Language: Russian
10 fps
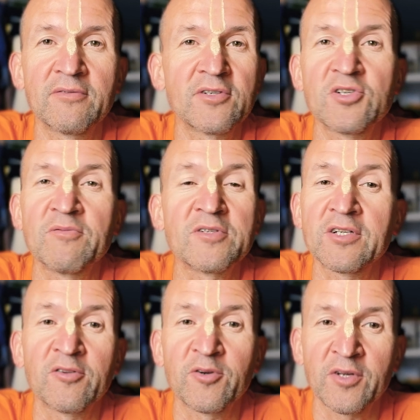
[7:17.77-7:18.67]
чем все
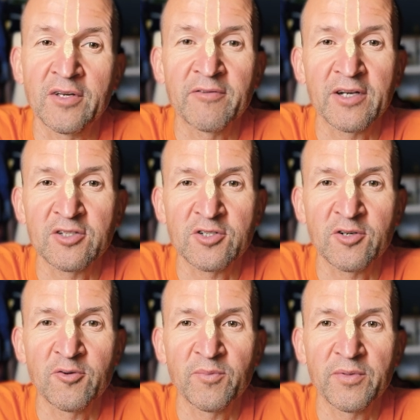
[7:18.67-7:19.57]
другие Вараджа
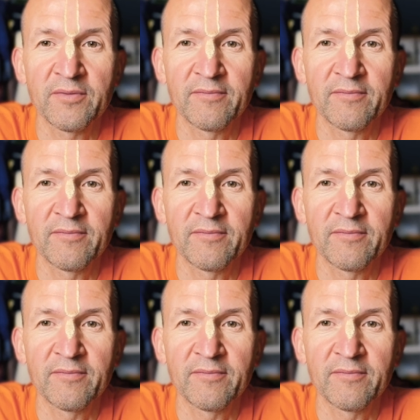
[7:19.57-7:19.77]
Гопи.